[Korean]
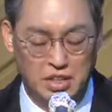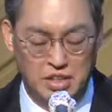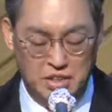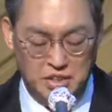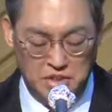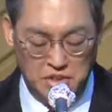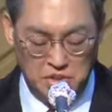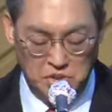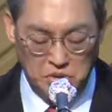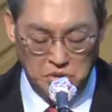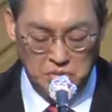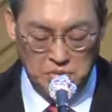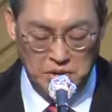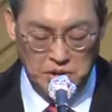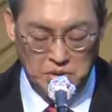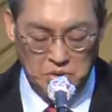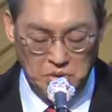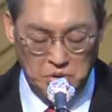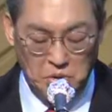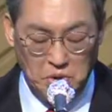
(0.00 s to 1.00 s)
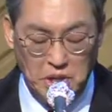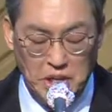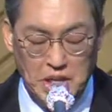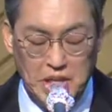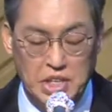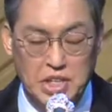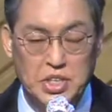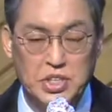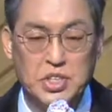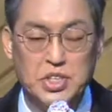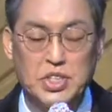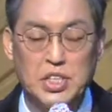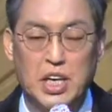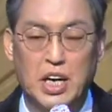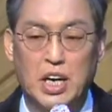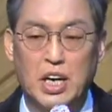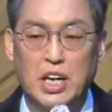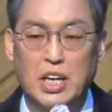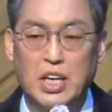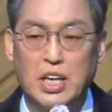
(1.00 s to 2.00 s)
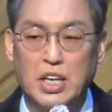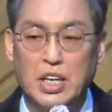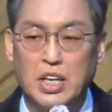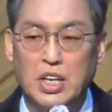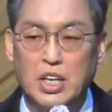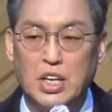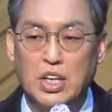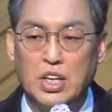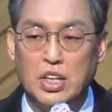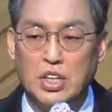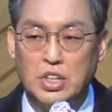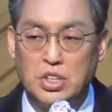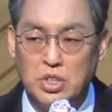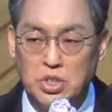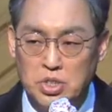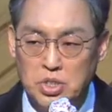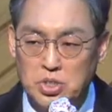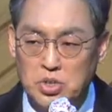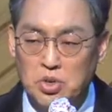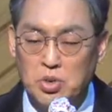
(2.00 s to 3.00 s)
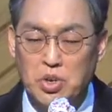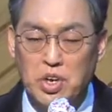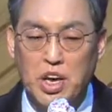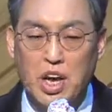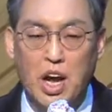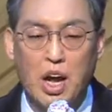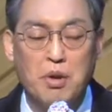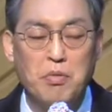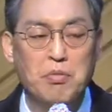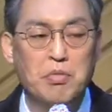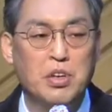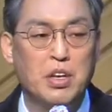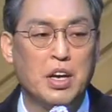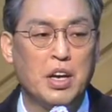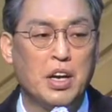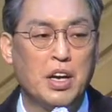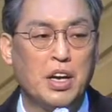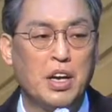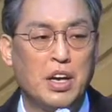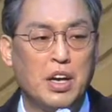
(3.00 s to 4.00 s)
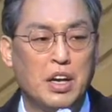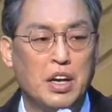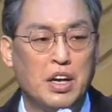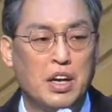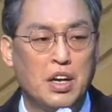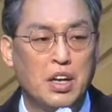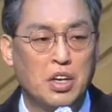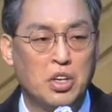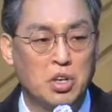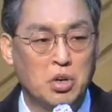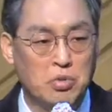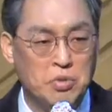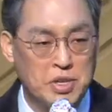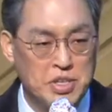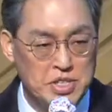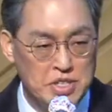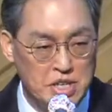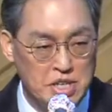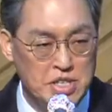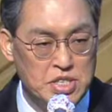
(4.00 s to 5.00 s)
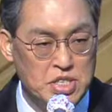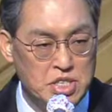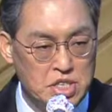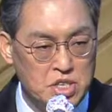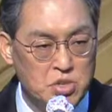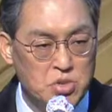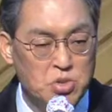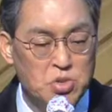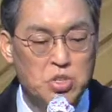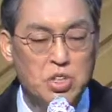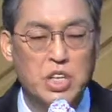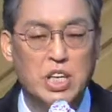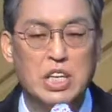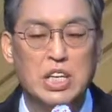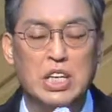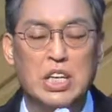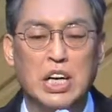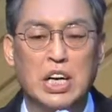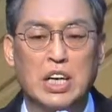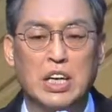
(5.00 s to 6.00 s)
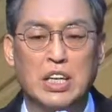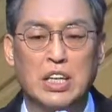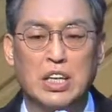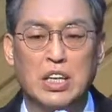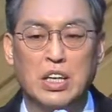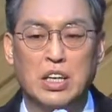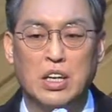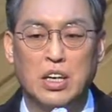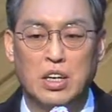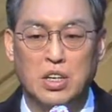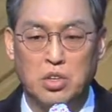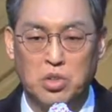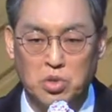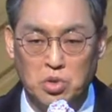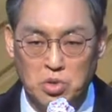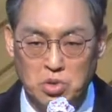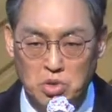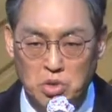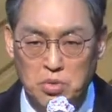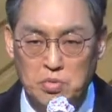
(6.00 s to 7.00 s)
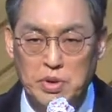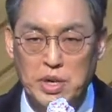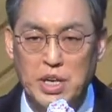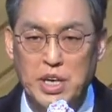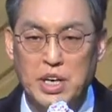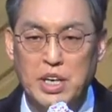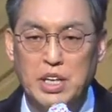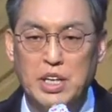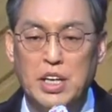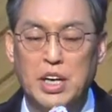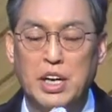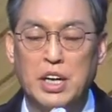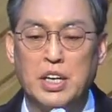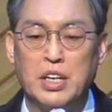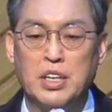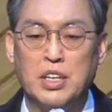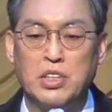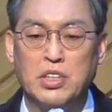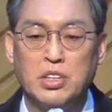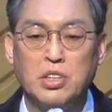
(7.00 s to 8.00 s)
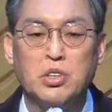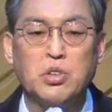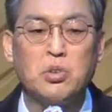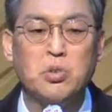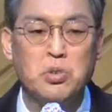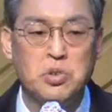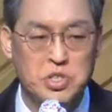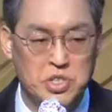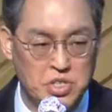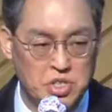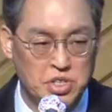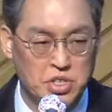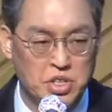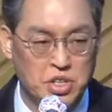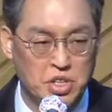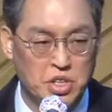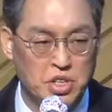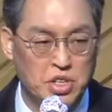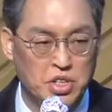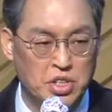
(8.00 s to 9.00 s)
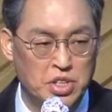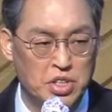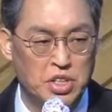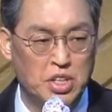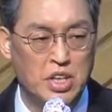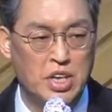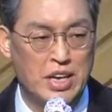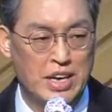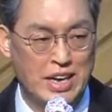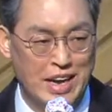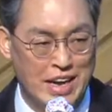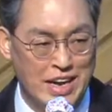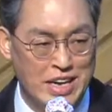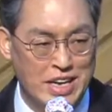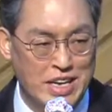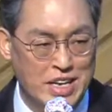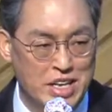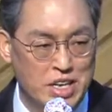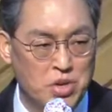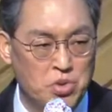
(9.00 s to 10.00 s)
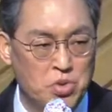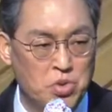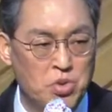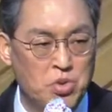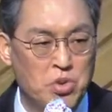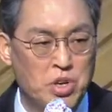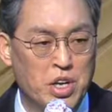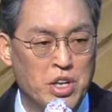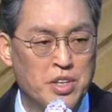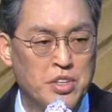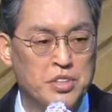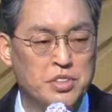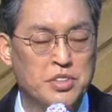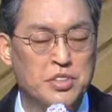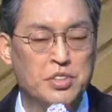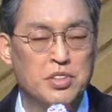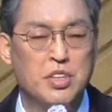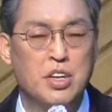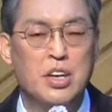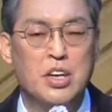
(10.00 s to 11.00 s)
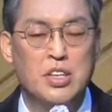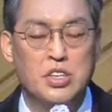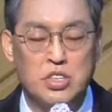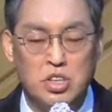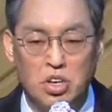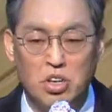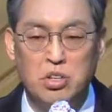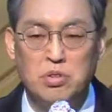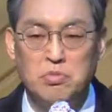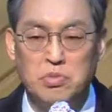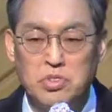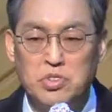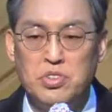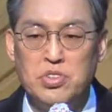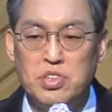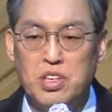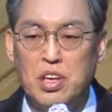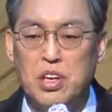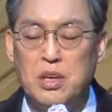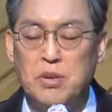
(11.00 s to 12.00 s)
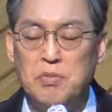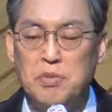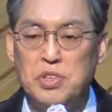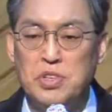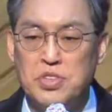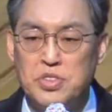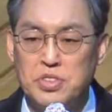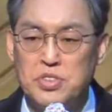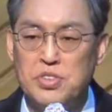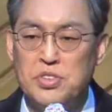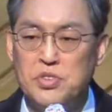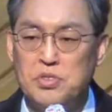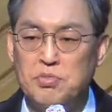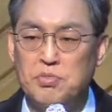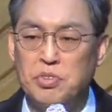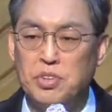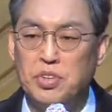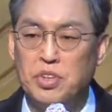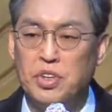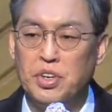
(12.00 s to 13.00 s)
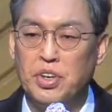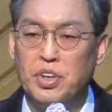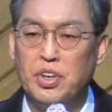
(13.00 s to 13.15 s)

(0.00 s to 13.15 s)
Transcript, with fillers: 그 요배 고난의 현장 그 속에 함께 요배 세 친구들의 이야기 또 요배 이야기를 듣고 있었던 엘리후라는 젊은 사람이 있었습니다.